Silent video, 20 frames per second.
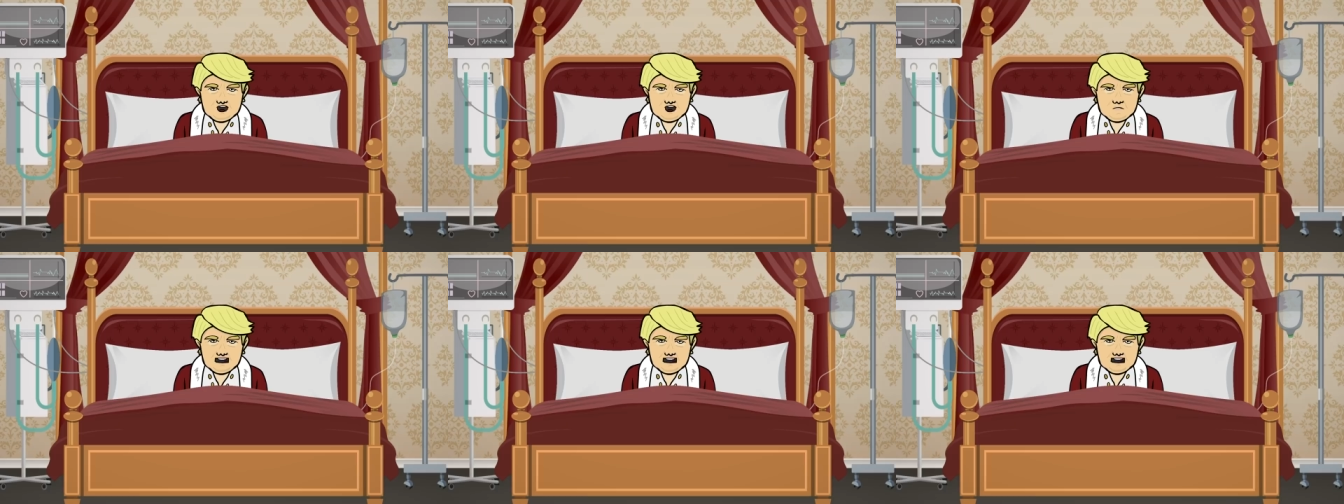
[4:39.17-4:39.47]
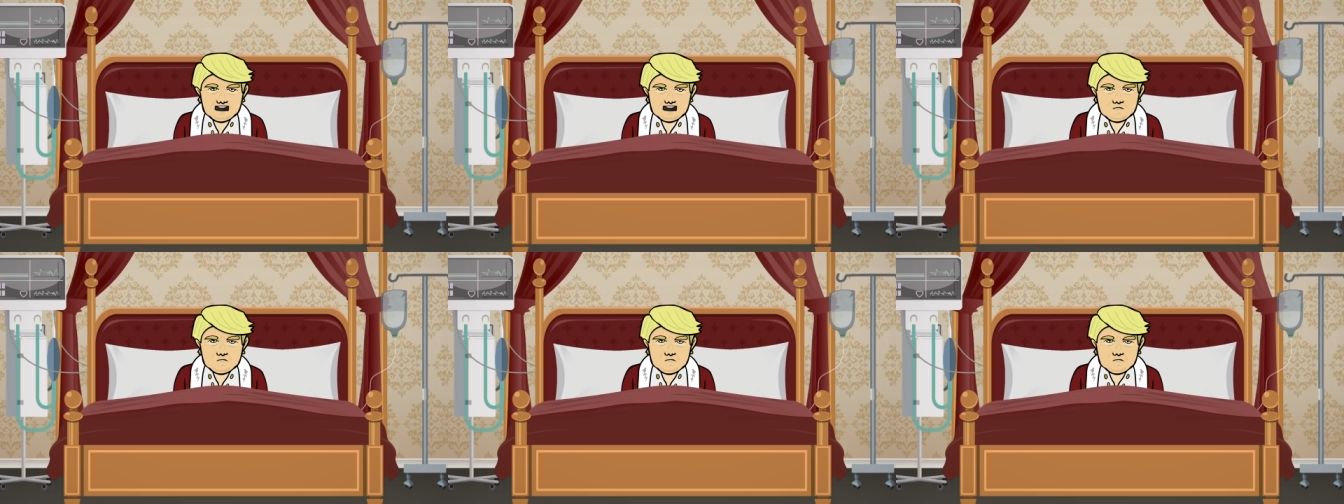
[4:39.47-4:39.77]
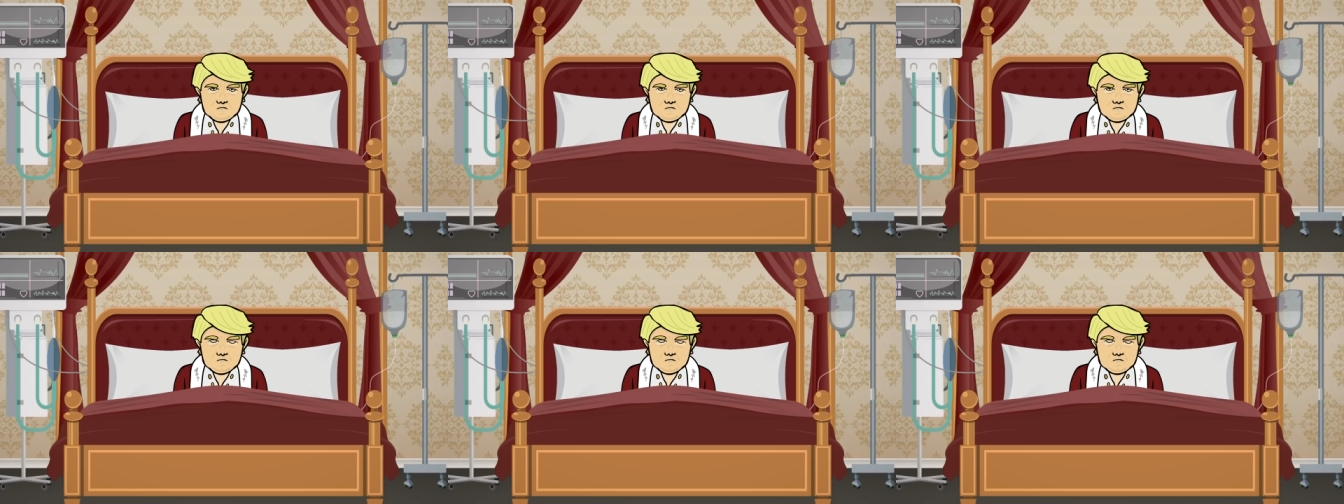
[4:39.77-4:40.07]

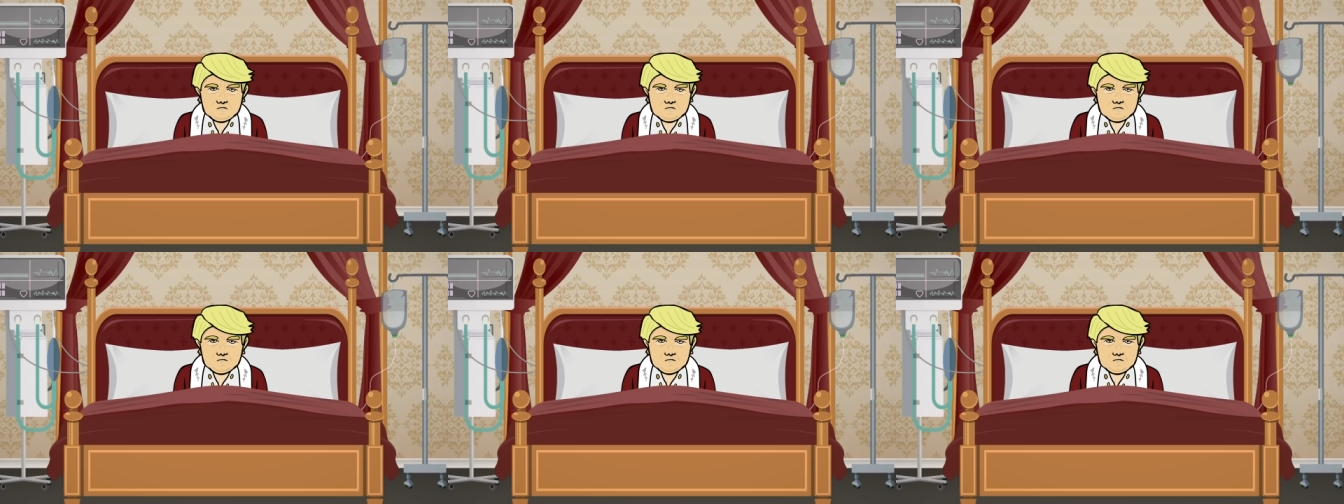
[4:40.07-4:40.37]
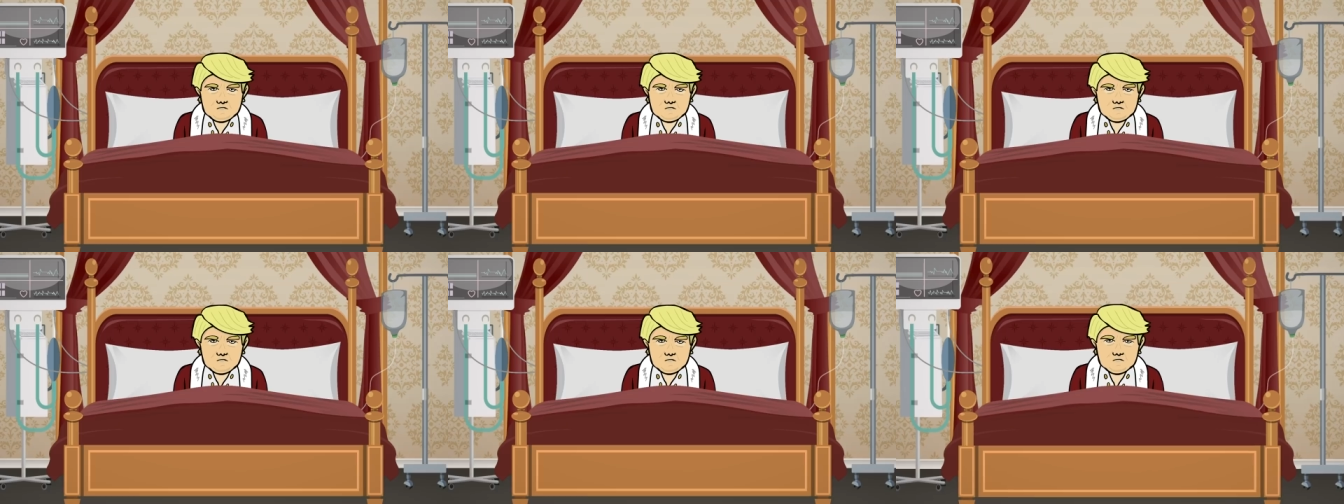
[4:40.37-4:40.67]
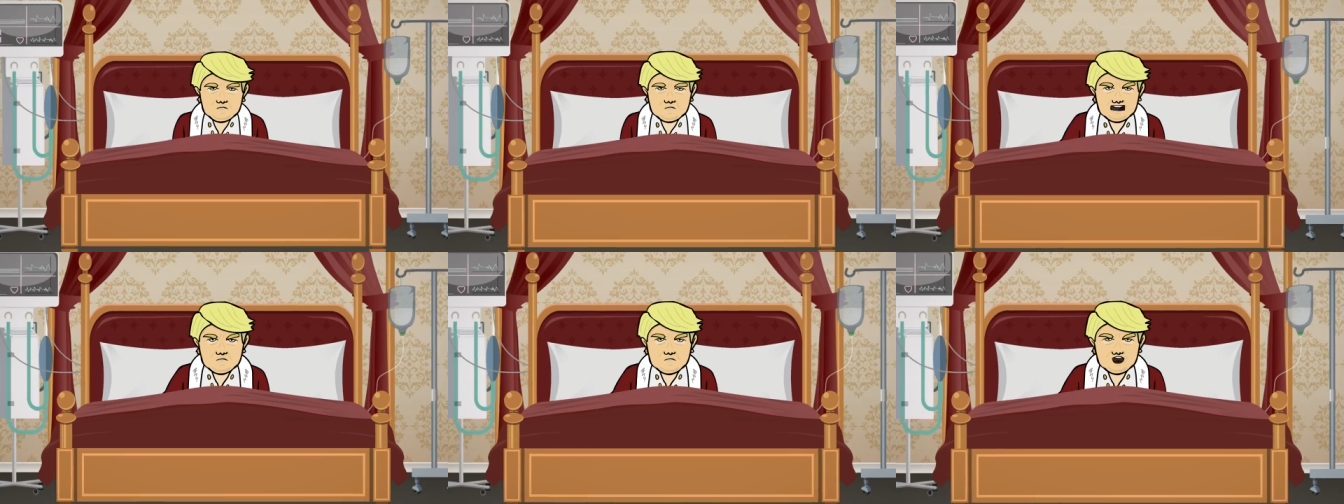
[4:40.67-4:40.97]
Radi,
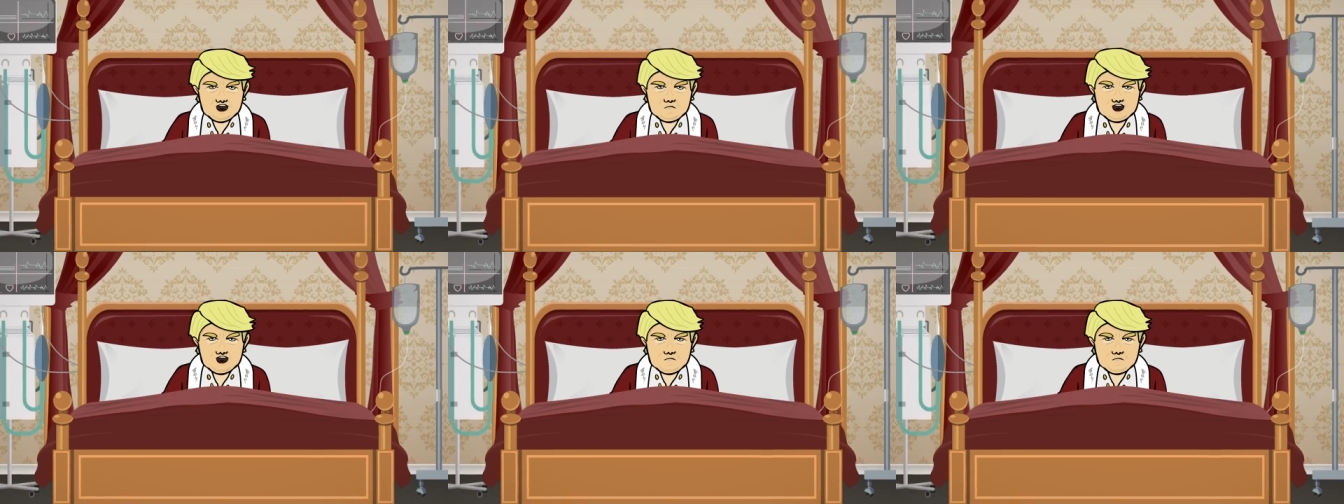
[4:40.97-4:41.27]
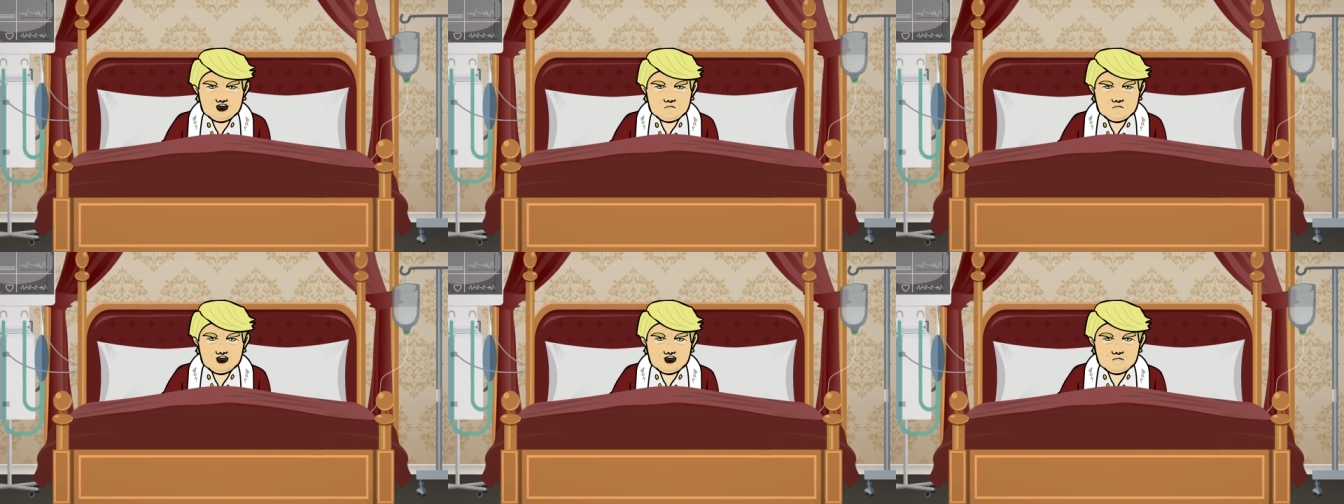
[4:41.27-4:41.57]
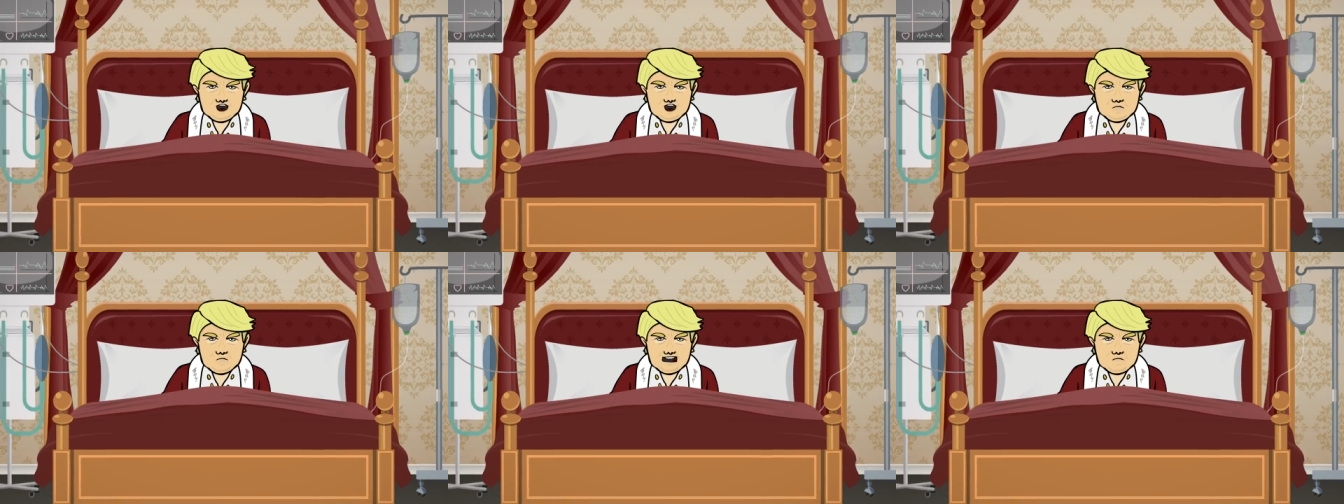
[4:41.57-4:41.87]
40 derece
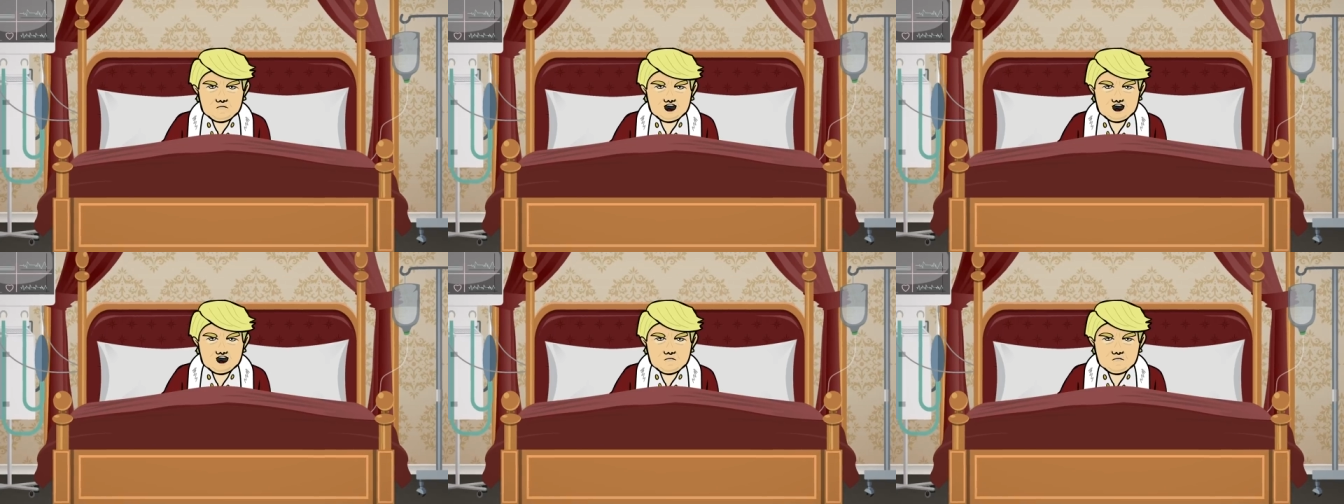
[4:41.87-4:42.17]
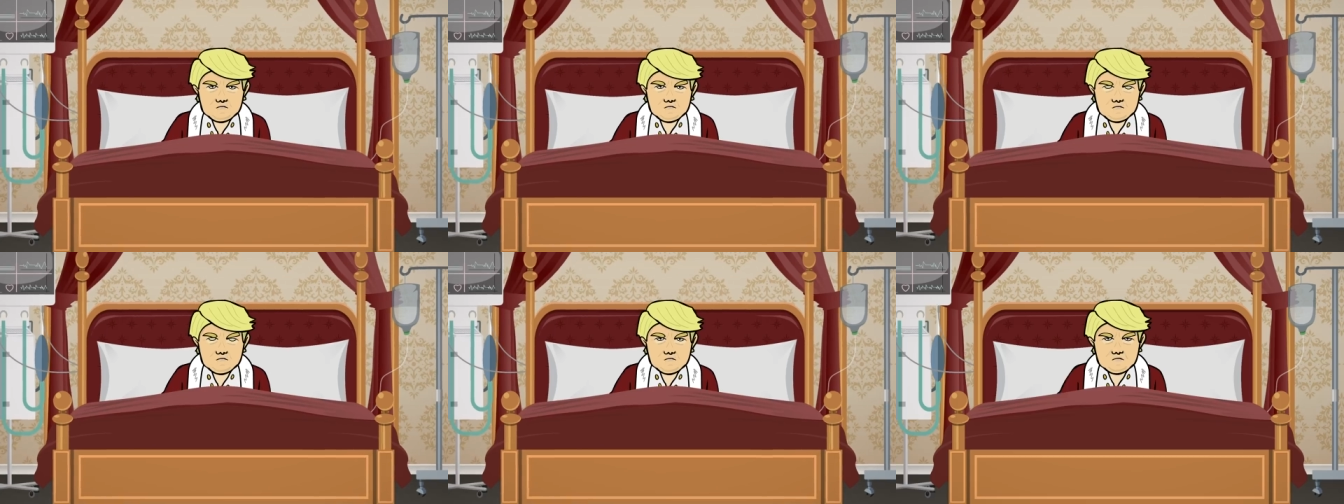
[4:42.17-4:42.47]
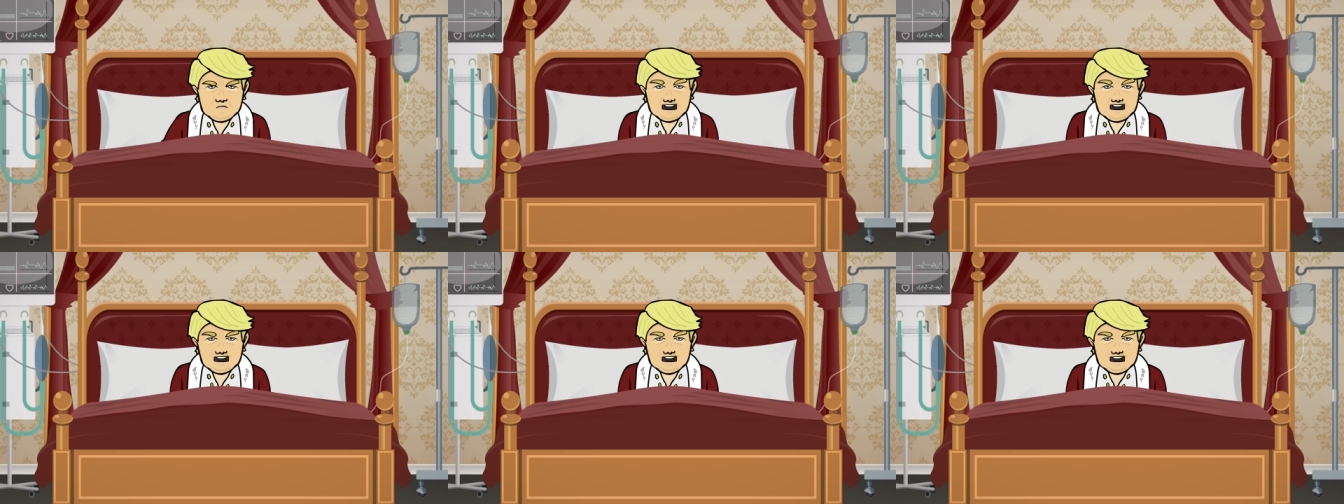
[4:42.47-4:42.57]
ateşim var.